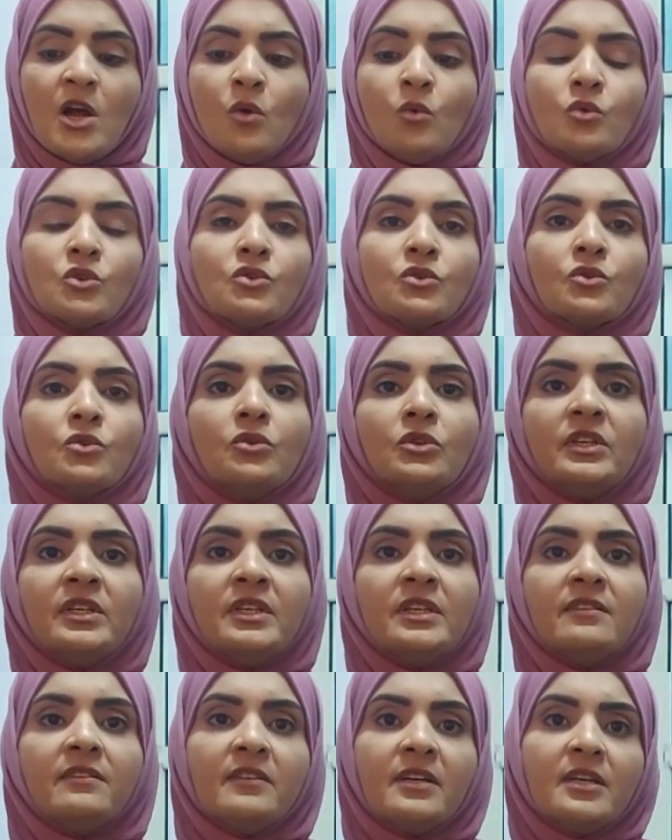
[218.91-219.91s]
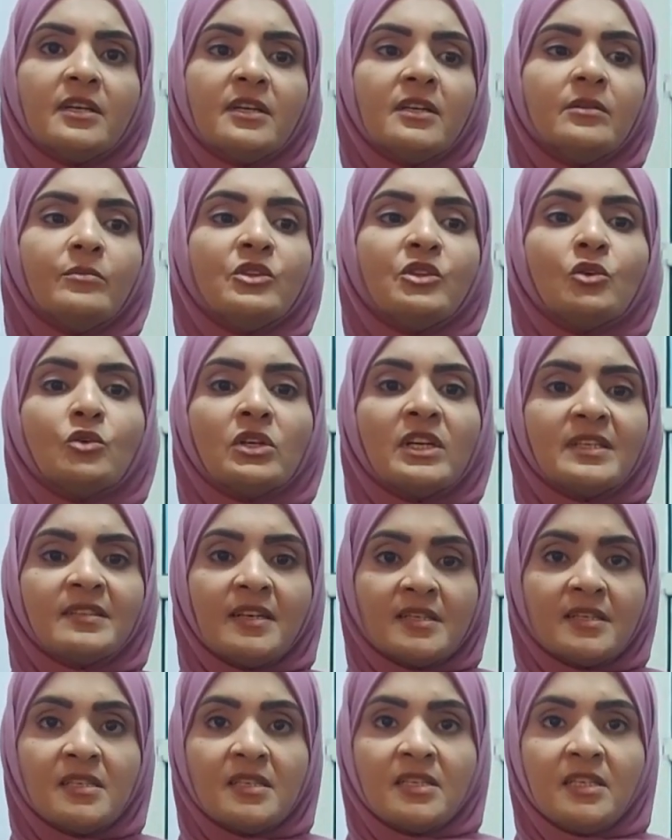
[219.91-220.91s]
وتكون آه، من دورها
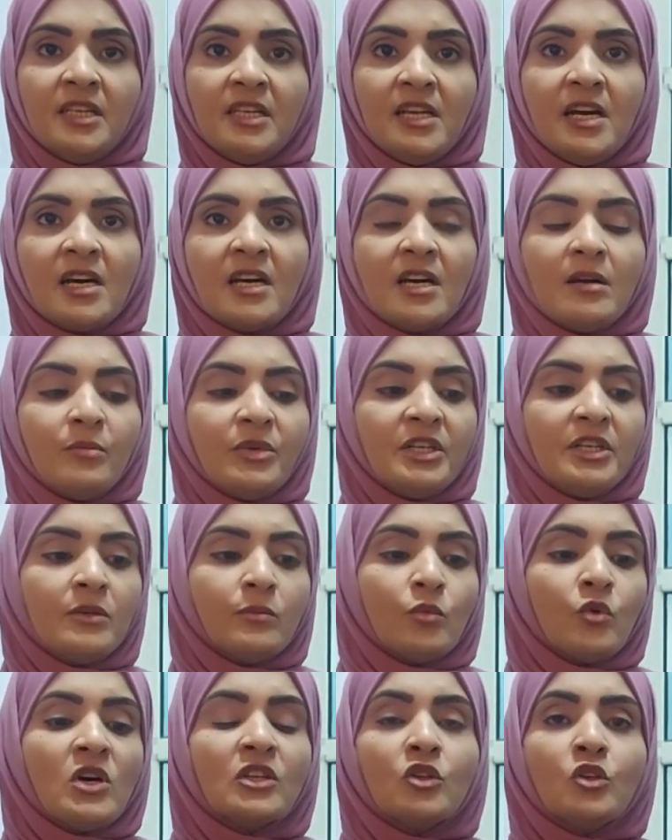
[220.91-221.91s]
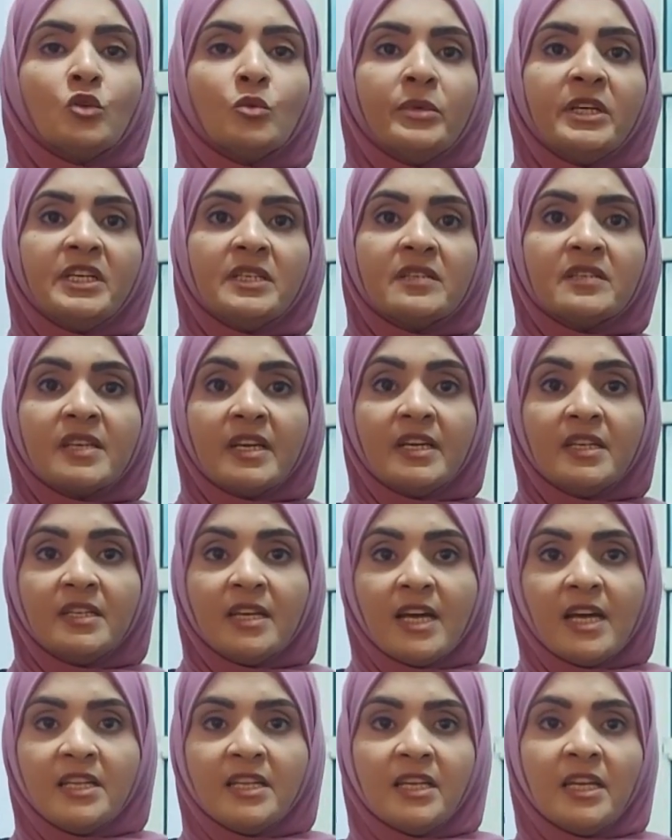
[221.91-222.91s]
تعزيز العلاقه بين المواطن وبين
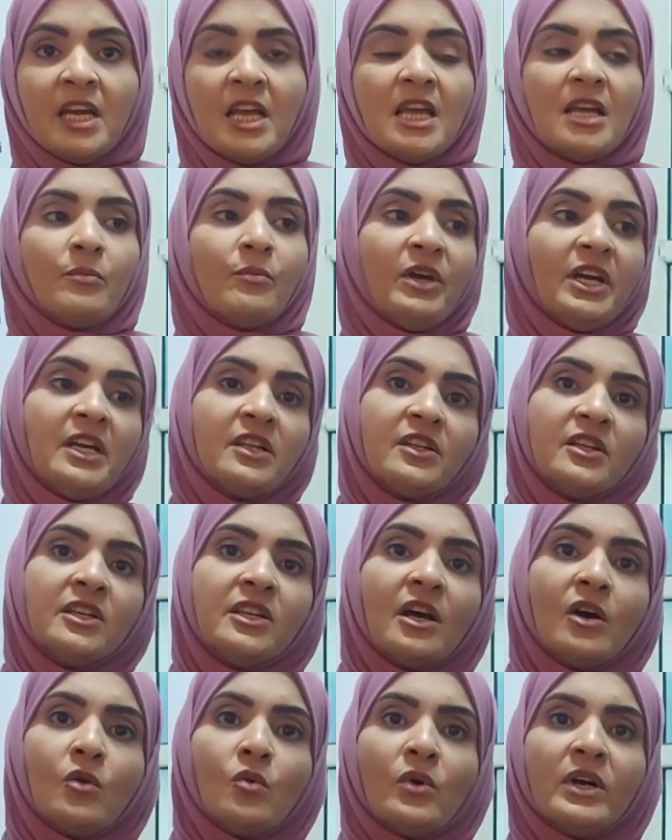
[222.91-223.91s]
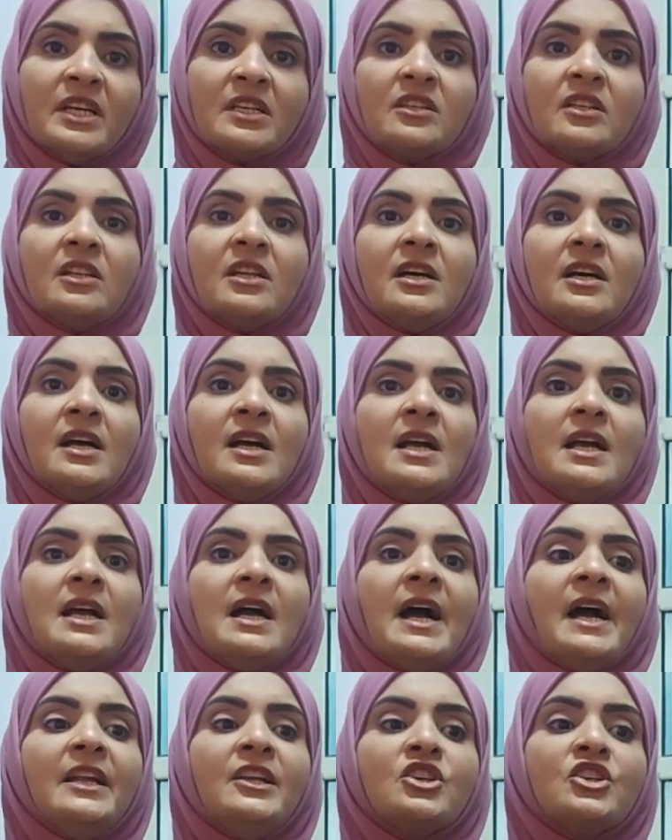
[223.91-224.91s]
السيده هذه بحيث انه هو يطلع
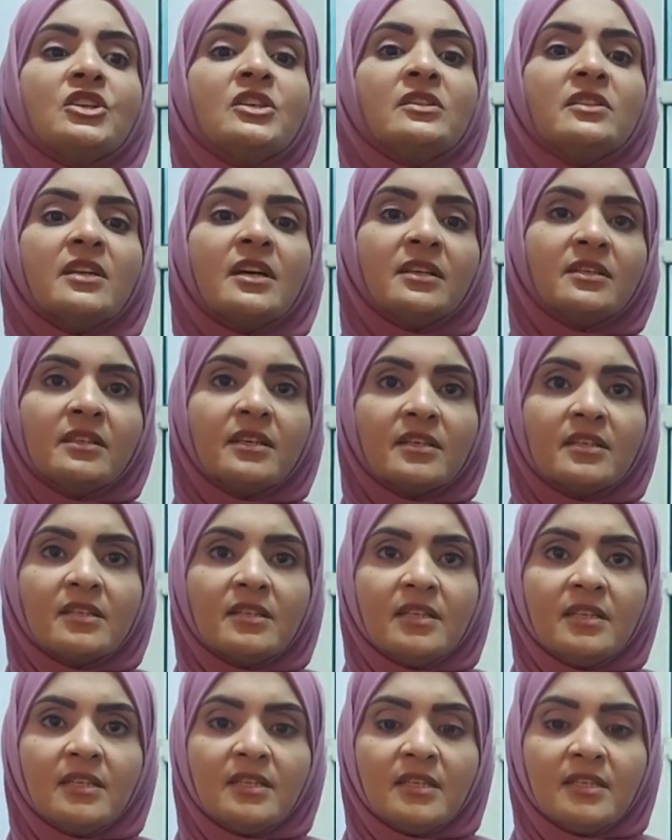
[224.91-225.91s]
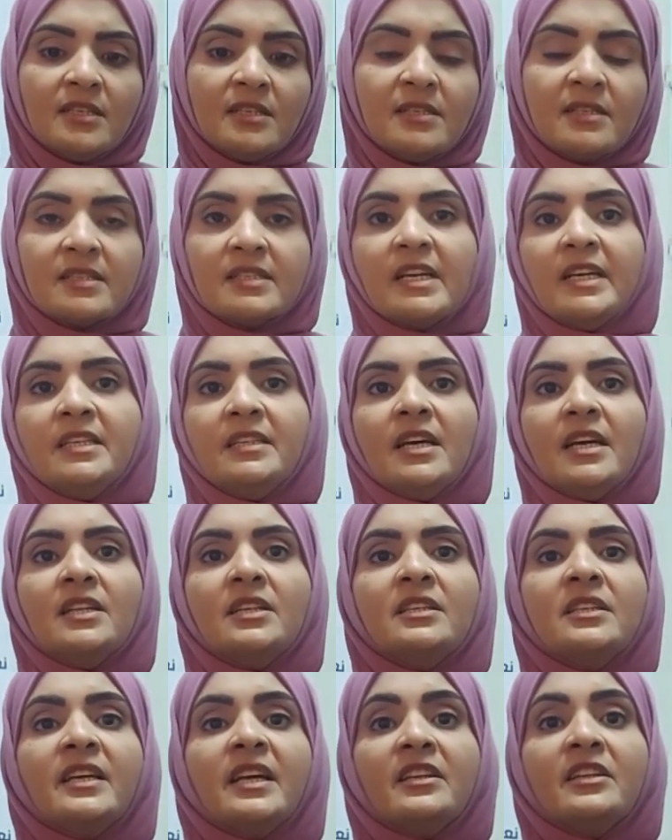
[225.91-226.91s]
على شنو تقدر السيده
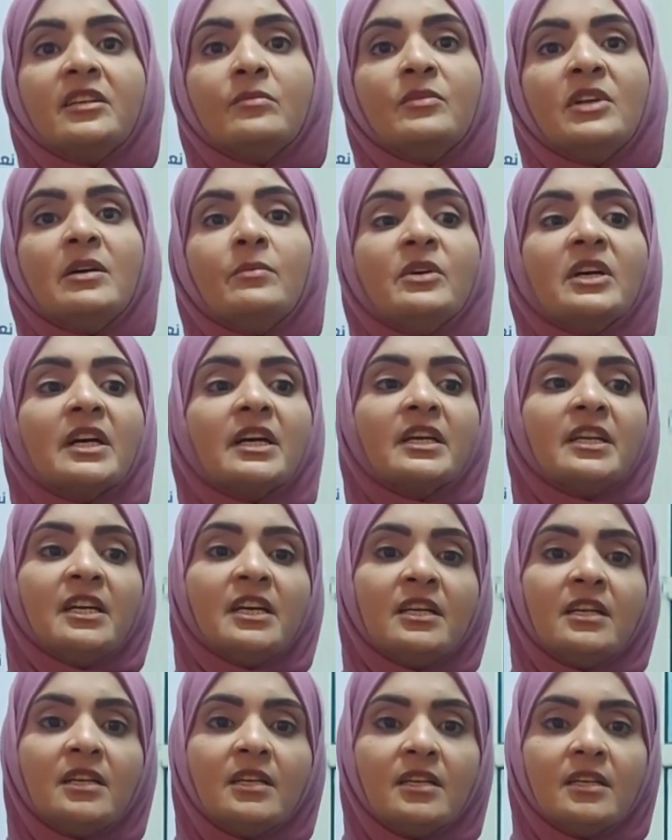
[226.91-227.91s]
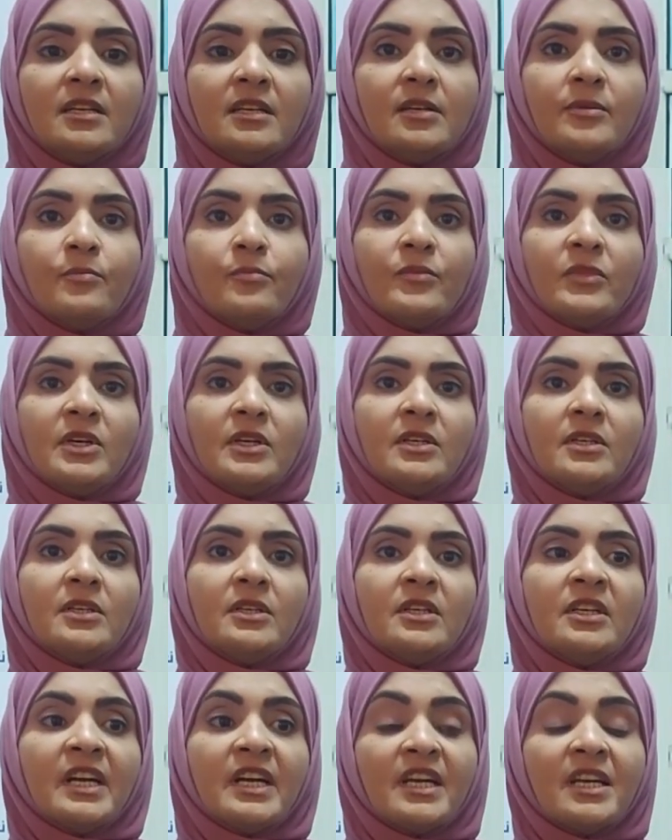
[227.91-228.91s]
هذه تقدم له من خلال
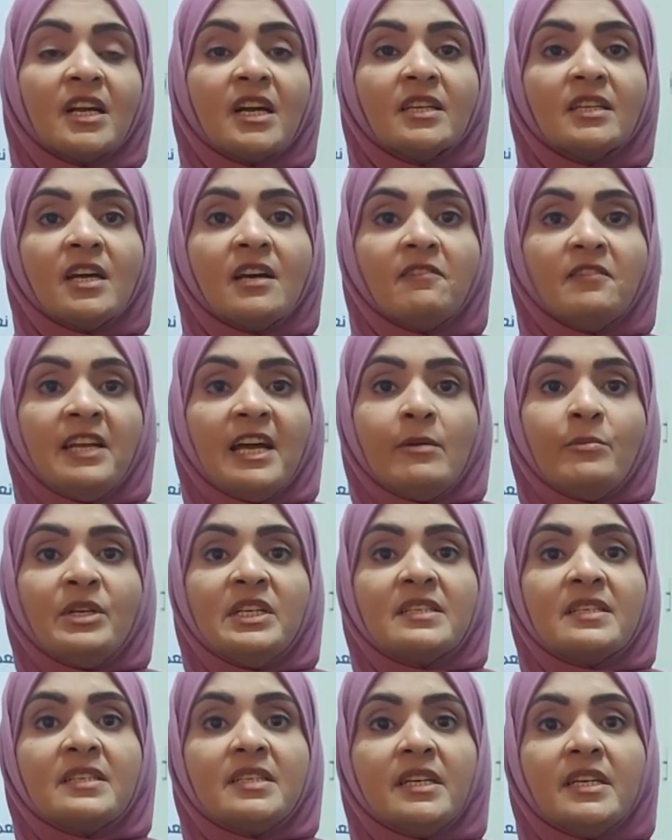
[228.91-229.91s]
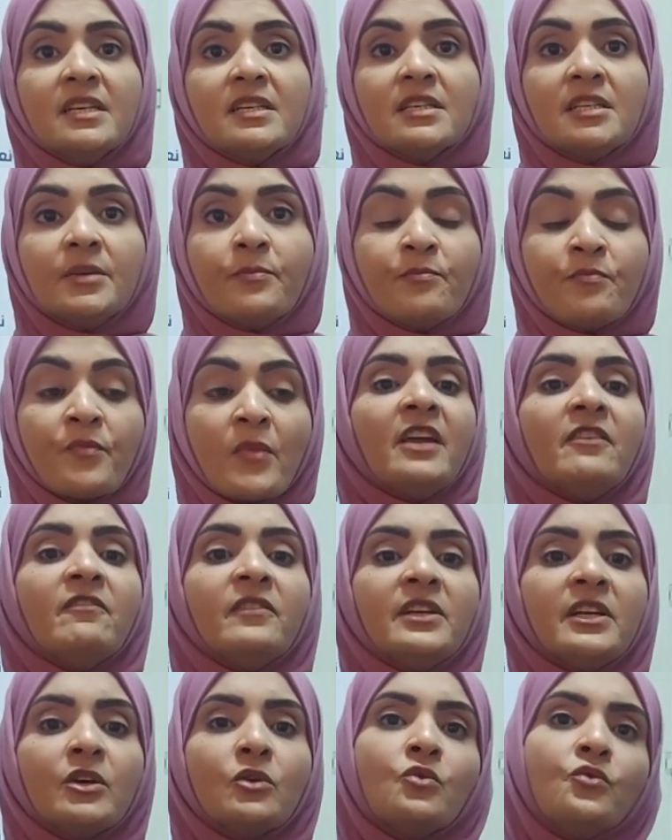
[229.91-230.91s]
آه، انخراطها في العمل السياسي
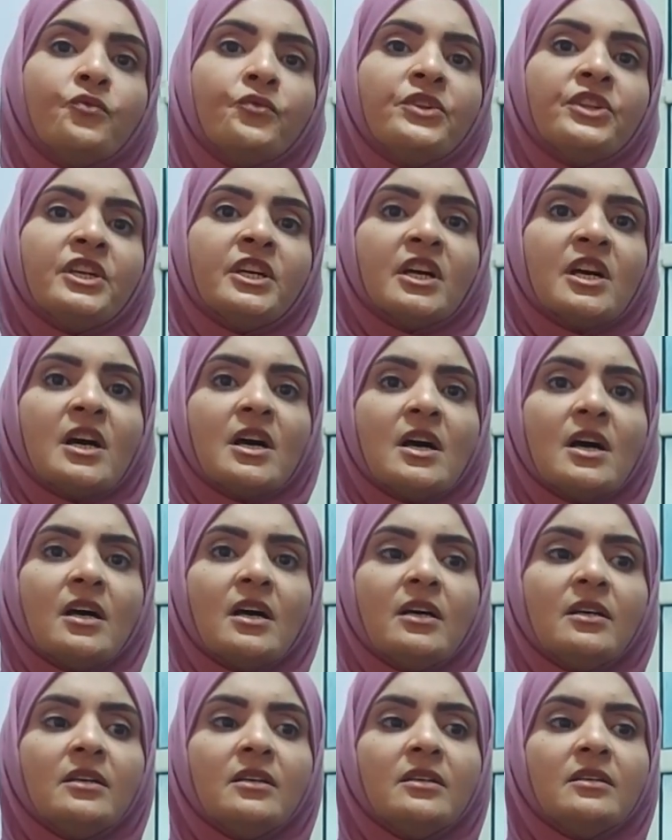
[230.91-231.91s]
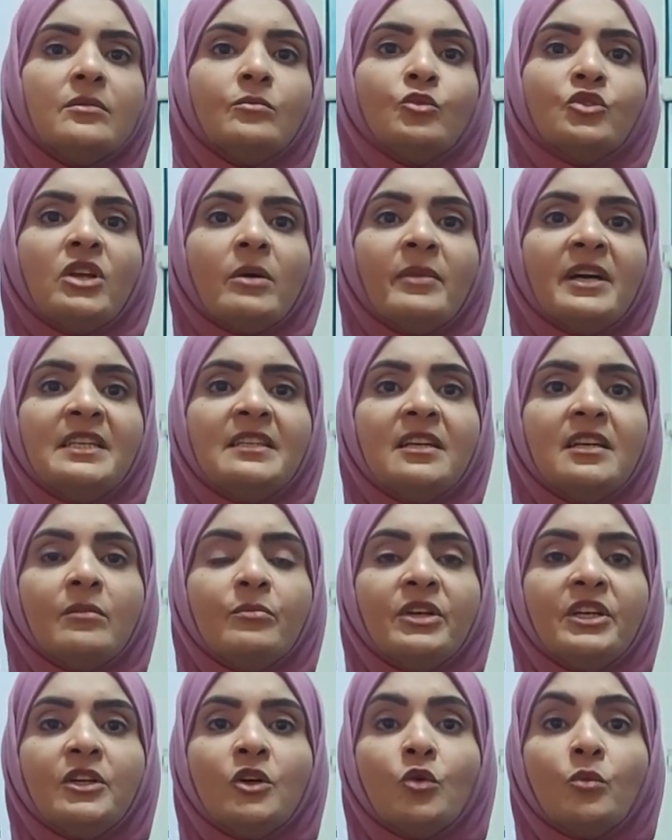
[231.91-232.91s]
كيف انه يكون في ثقه آه، متبادله
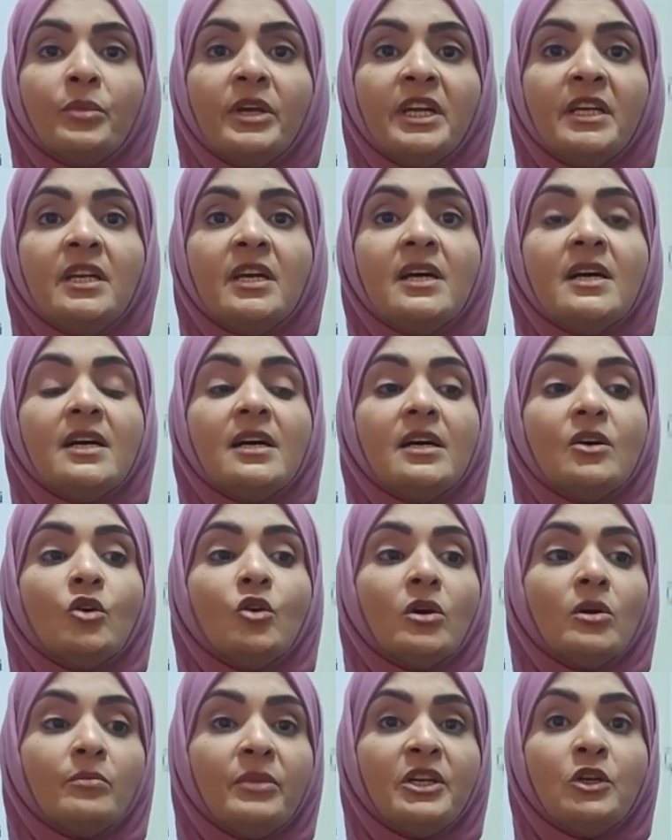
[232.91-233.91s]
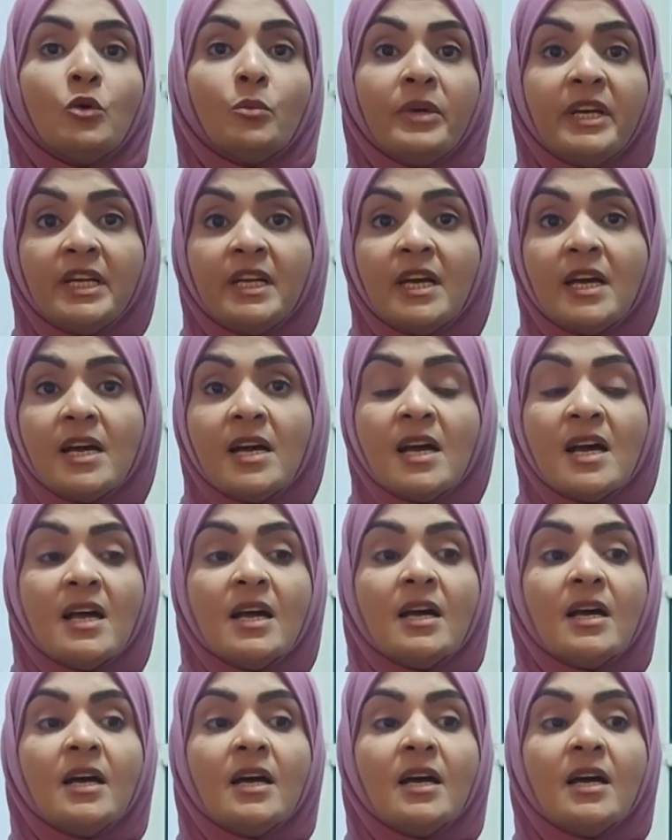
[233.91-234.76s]
بينه وبينها آه، بينه وبينها